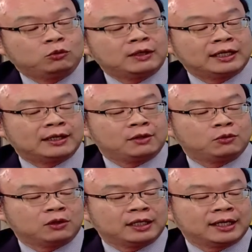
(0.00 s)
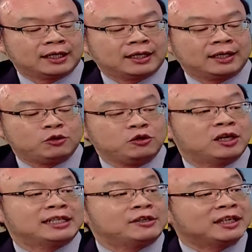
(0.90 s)
那个我的那个女
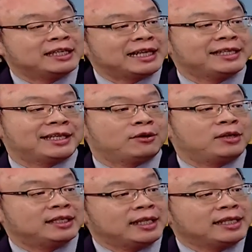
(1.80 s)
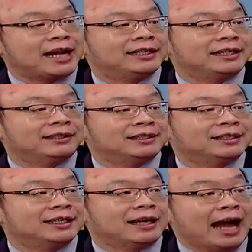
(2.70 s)
儿再去跟人家结婚，生下来的儿
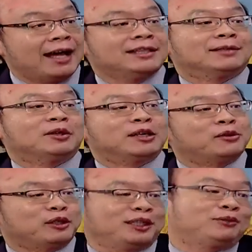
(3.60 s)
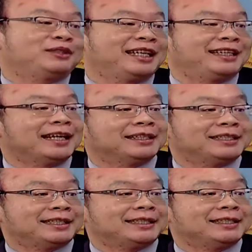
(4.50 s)
子啊，怎么跟我出现一样的
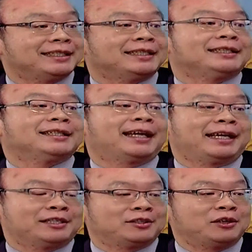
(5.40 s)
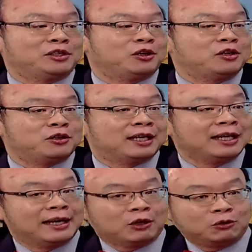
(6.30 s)
情形？哎，这时候你就会觉得
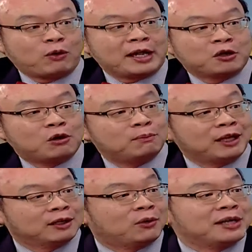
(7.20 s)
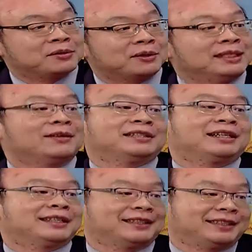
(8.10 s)
从外公跳到外孙好
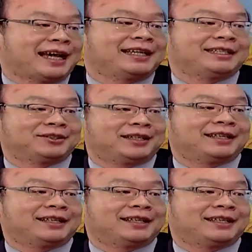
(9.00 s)
像隔代是传。